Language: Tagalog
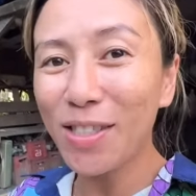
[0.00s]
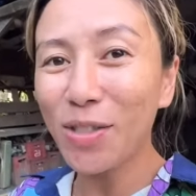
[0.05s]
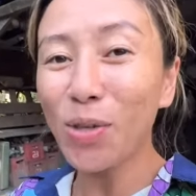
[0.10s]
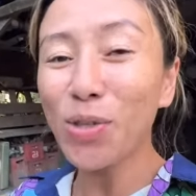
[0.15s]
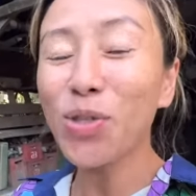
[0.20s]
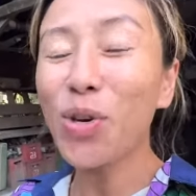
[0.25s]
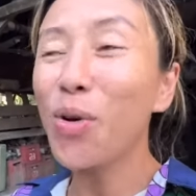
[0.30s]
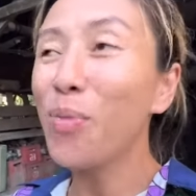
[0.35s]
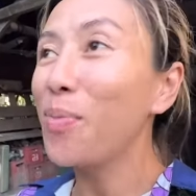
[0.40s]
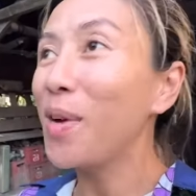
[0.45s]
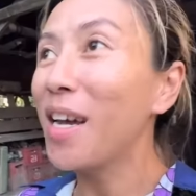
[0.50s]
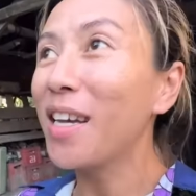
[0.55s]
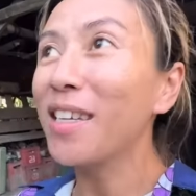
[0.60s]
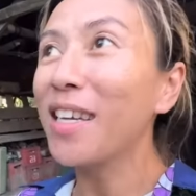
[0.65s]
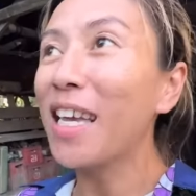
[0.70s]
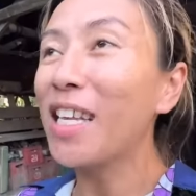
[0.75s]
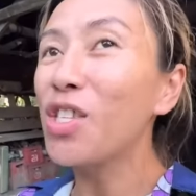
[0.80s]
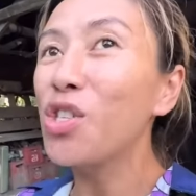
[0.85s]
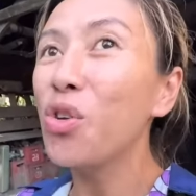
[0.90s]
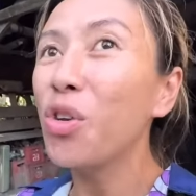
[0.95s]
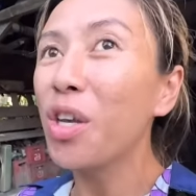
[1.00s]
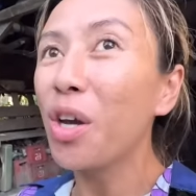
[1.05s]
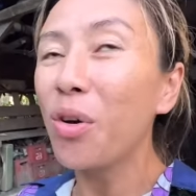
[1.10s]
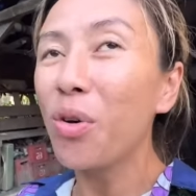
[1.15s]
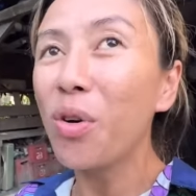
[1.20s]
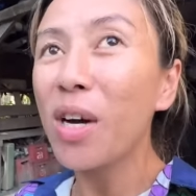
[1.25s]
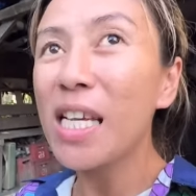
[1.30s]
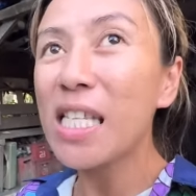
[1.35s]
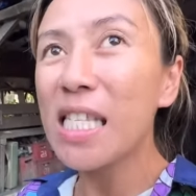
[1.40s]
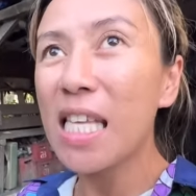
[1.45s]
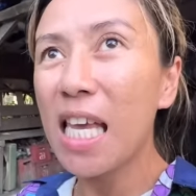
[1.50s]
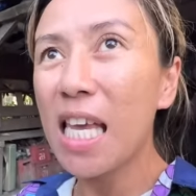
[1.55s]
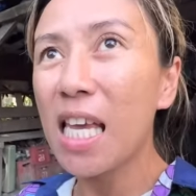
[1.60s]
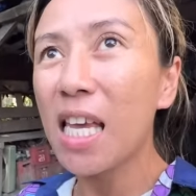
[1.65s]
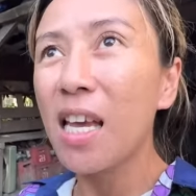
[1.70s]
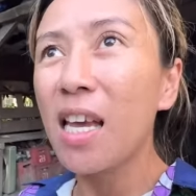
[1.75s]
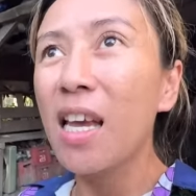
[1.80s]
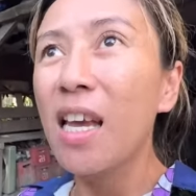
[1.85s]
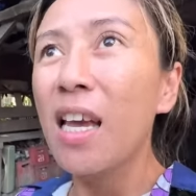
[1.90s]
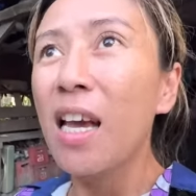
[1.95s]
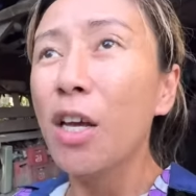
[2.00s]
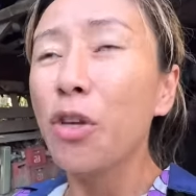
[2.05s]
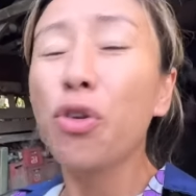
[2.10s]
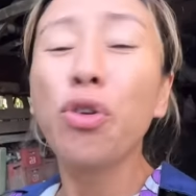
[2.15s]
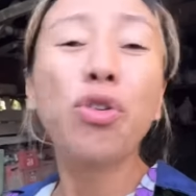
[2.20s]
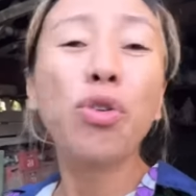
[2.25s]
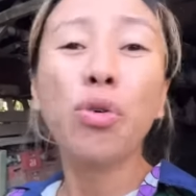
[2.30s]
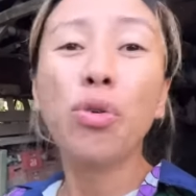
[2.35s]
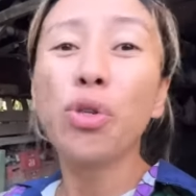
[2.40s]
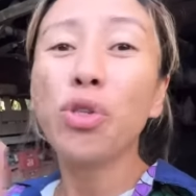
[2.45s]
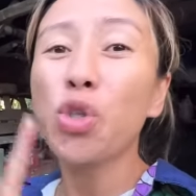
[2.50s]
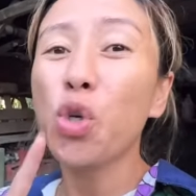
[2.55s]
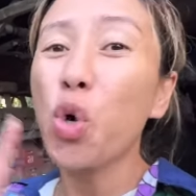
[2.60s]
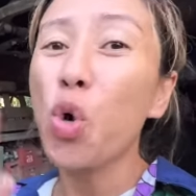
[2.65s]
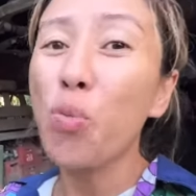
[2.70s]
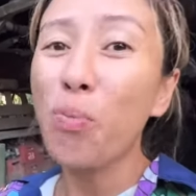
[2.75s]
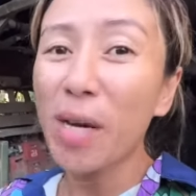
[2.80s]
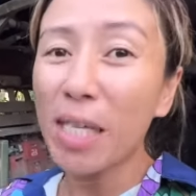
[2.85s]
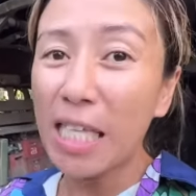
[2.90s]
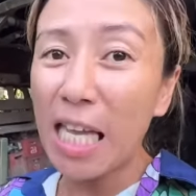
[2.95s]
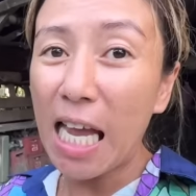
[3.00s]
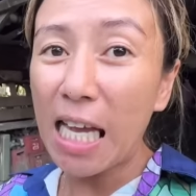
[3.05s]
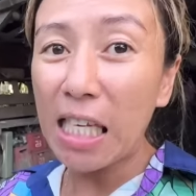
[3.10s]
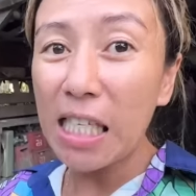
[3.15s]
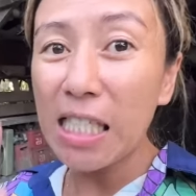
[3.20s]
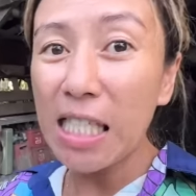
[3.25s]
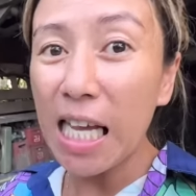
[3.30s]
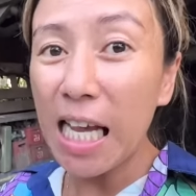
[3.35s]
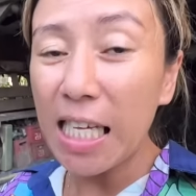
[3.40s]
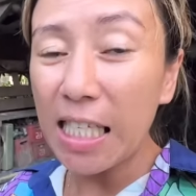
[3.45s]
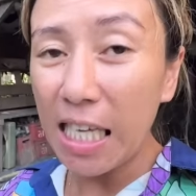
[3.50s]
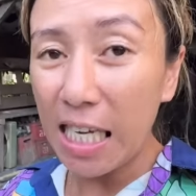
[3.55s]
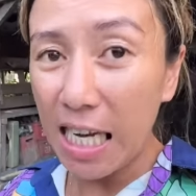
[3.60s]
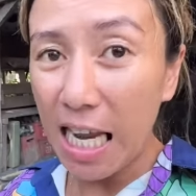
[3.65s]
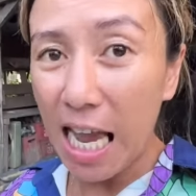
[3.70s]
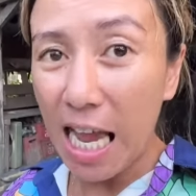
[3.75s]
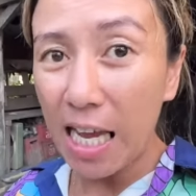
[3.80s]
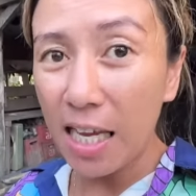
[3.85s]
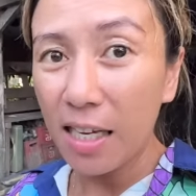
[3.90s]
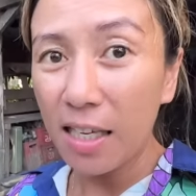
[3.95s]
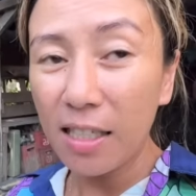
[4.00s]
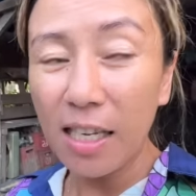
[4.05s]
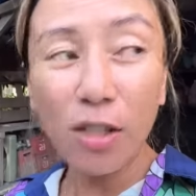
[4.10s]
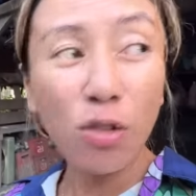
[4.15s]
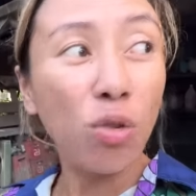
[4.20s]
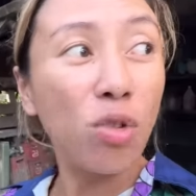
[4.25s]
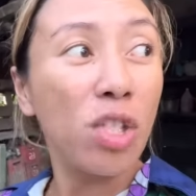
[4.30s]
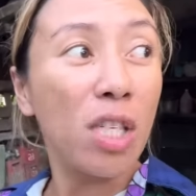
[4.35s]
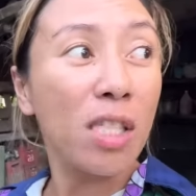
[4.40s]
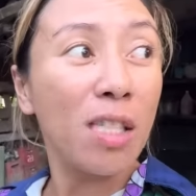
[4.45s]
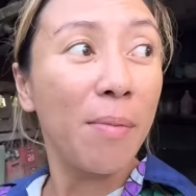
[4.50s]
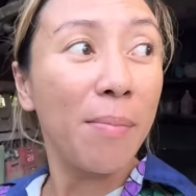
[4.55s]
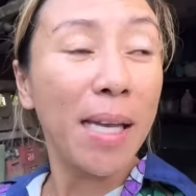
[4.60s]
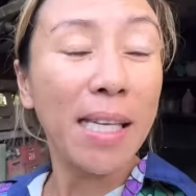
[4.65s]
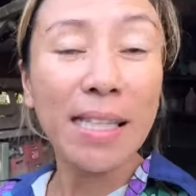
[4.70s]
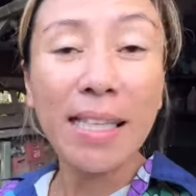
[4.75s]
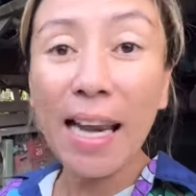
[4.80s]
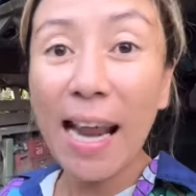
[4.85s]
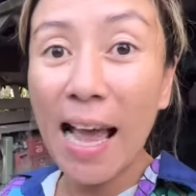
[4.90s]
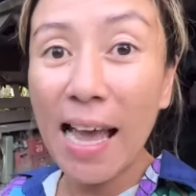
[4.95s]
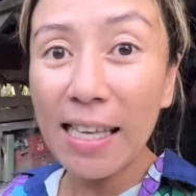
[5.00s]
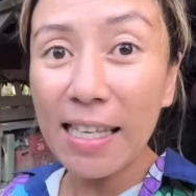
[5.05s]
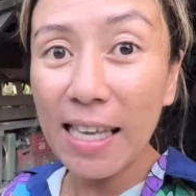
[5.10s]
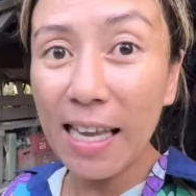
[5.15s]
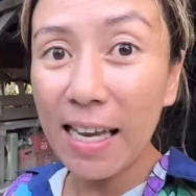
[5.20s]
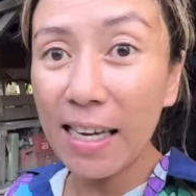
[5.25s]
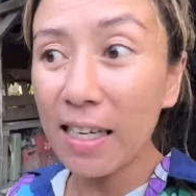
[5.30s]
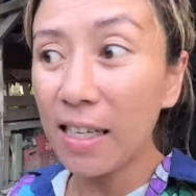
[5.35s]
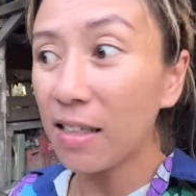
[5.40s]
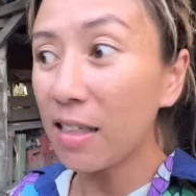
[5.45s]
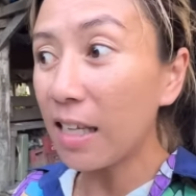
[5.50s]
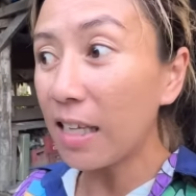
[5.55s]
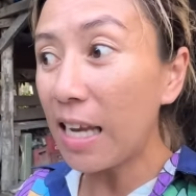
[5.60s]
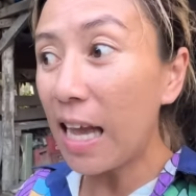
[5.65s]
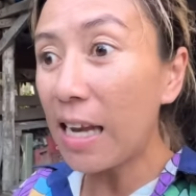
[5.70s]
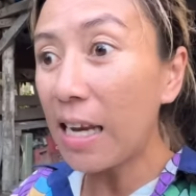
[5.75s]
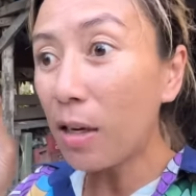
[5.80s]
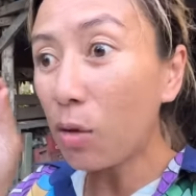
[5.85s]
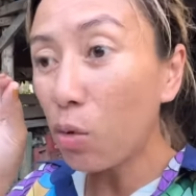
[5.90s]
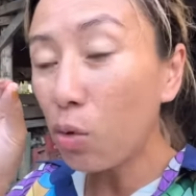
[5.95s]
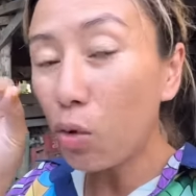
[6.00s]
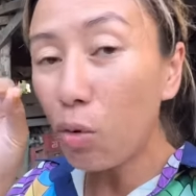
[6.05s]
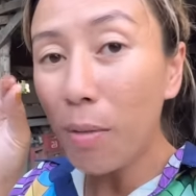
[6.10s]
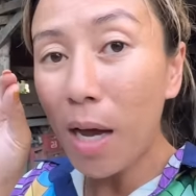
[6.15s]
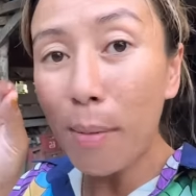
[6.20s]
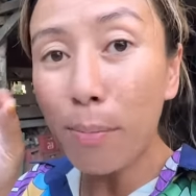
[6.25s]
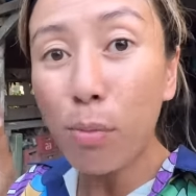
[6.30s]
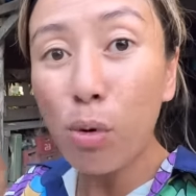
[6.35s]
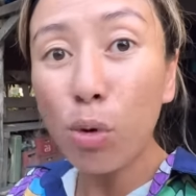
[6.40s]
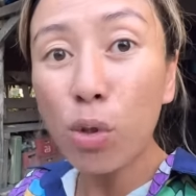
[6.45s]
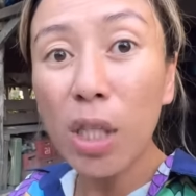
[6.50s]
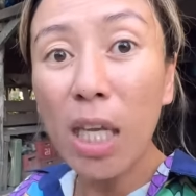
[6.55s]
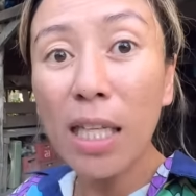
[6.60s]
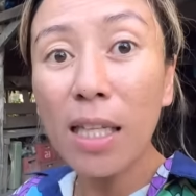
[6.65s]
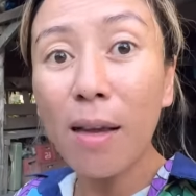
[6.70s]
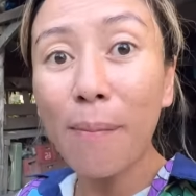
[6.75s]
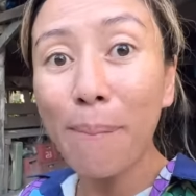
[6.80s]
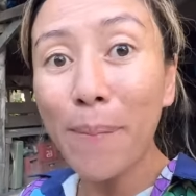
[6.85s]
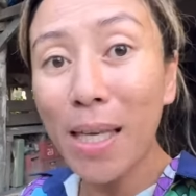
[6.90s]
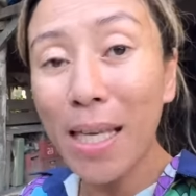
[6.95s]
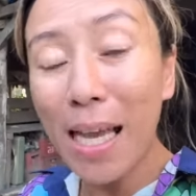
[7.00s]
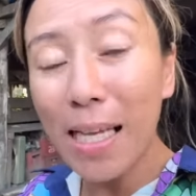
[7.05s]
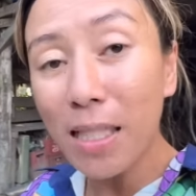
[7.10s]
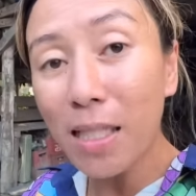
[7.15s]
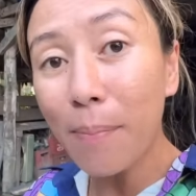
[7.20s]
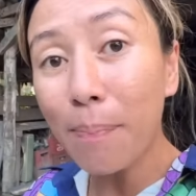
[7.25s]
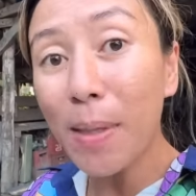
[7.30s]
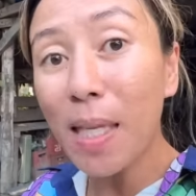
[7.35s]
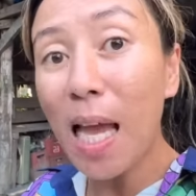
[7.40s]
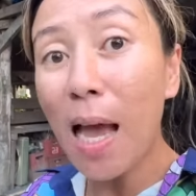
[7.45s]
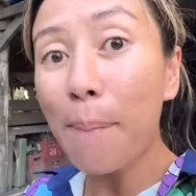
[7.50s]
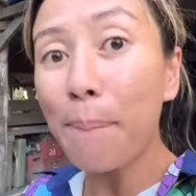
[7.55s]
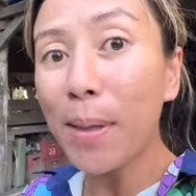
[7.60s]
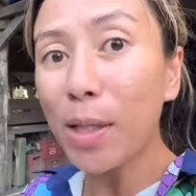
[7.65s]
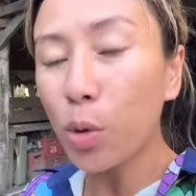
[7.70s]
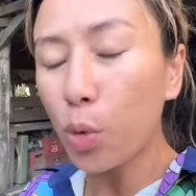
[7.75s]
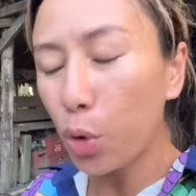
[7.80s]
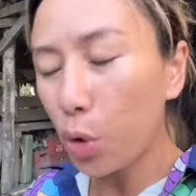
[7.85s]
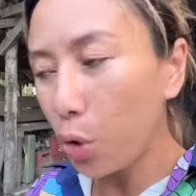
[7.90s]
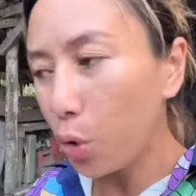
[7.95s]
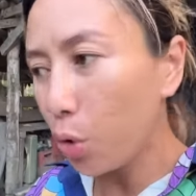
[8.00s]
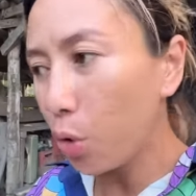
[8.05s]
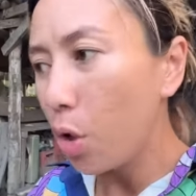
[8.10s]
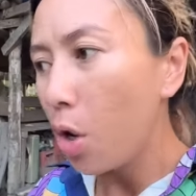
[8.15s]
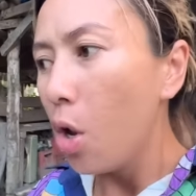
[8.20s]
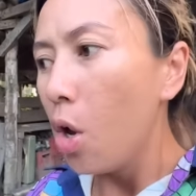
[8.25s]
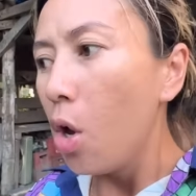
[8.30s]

So sobrang enjoy ako kasi yun yung gusto kong mangyari sa kanila. Nandun siya sa may dryer, naglalaro ng mga butil ng bigas na pinapatuyo.